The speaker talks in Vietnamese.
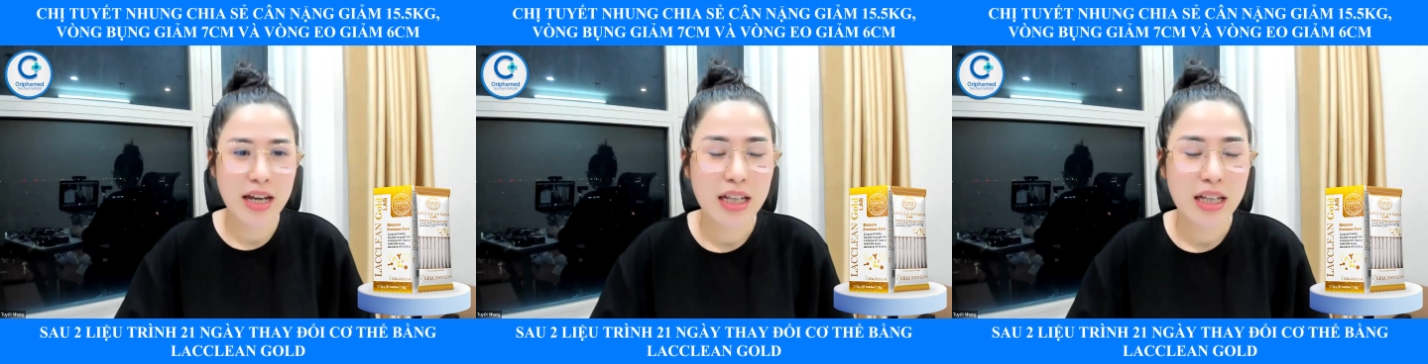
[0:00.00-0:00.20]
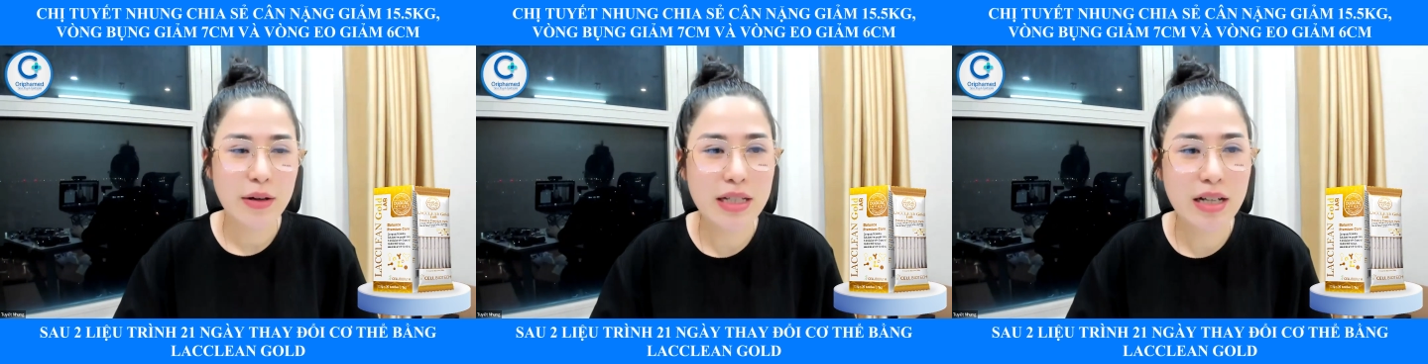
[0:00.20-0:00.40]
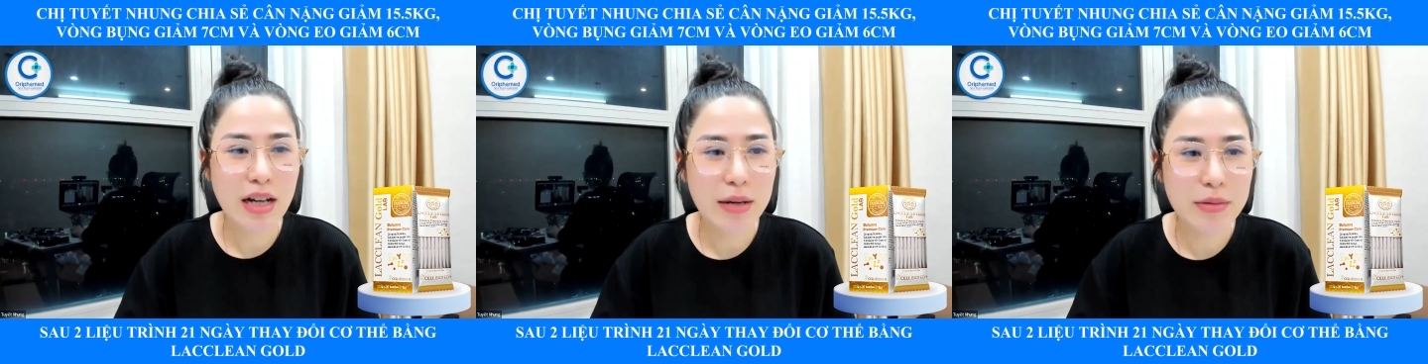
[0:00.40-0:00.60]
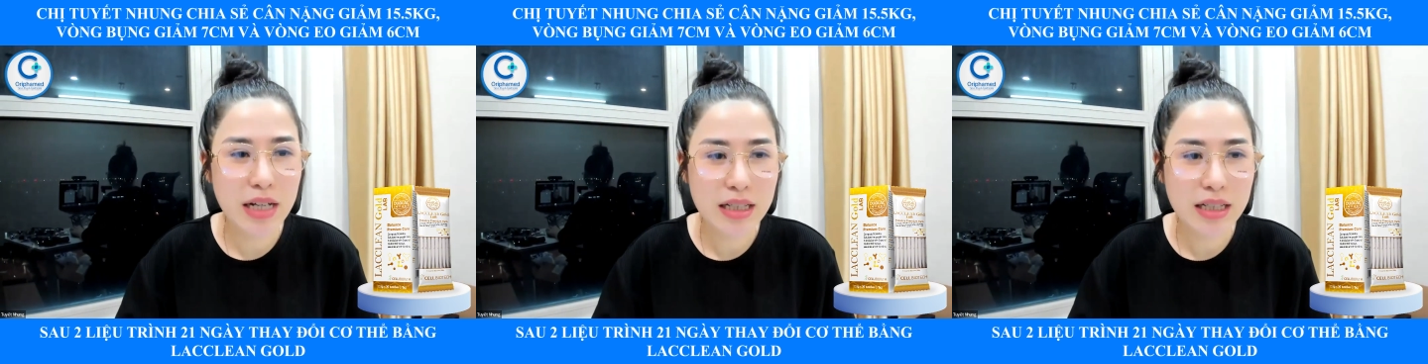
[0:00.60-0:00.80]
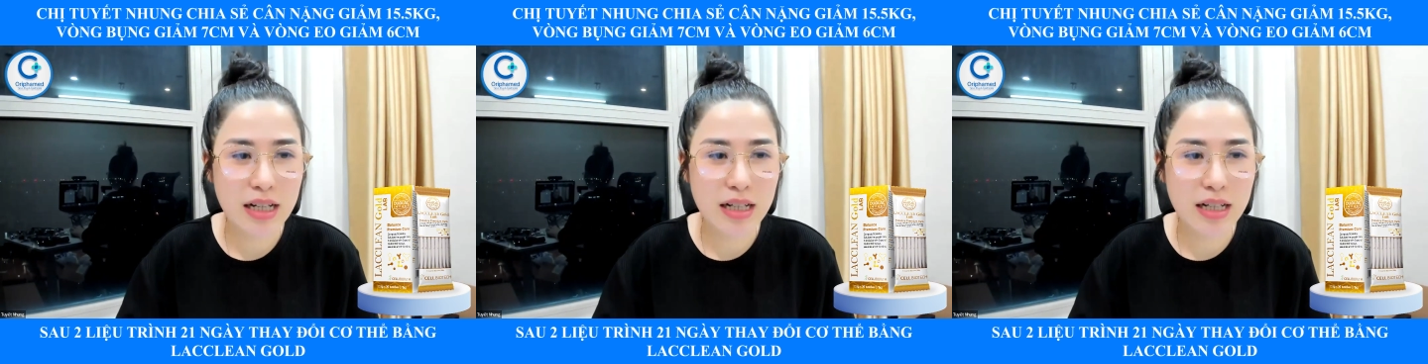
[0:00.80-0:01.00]
Thì bây giờ em sẽ
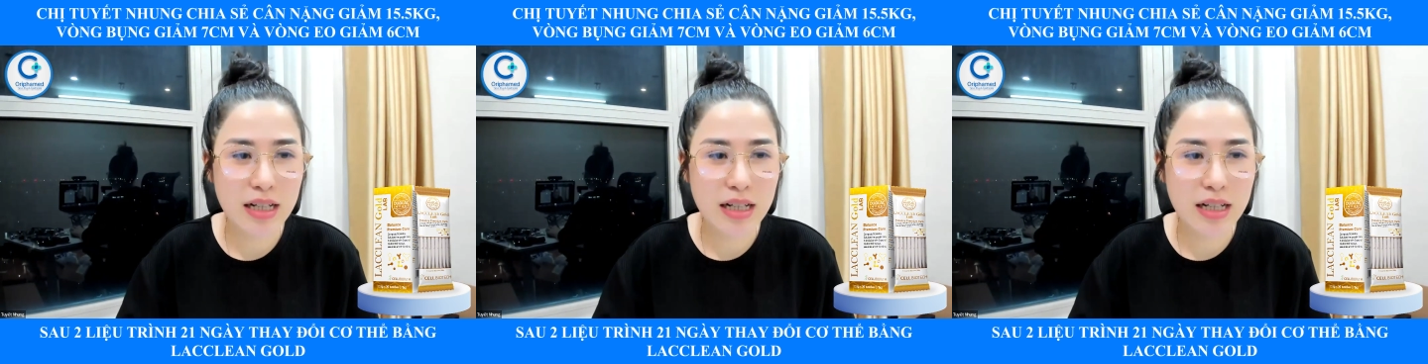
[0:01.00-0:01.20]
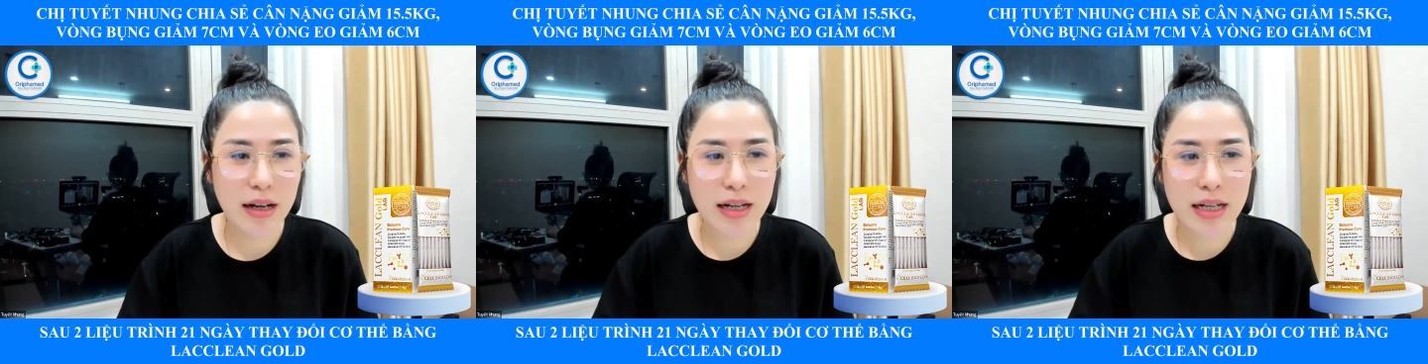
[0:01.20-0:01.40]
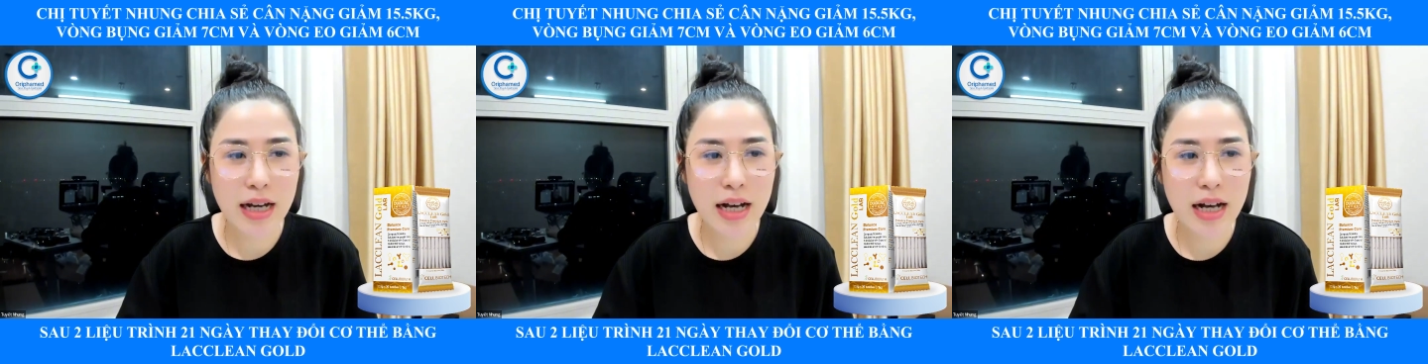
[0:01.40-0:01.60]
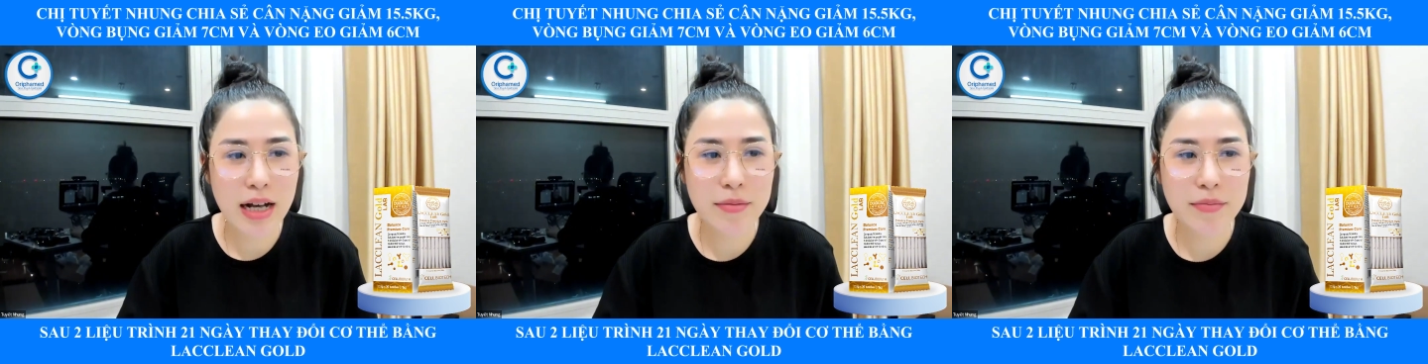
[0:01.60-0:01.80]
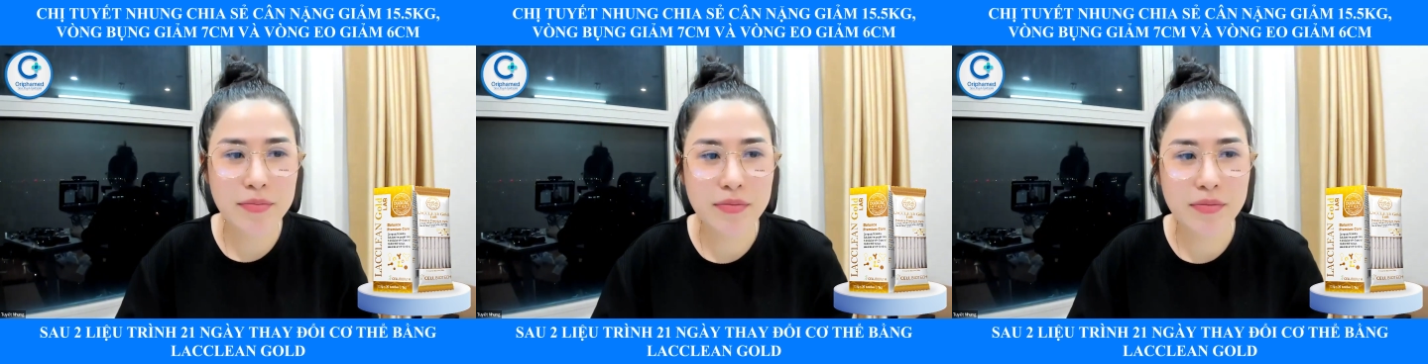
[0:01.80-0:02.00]
chia sẻ cái um,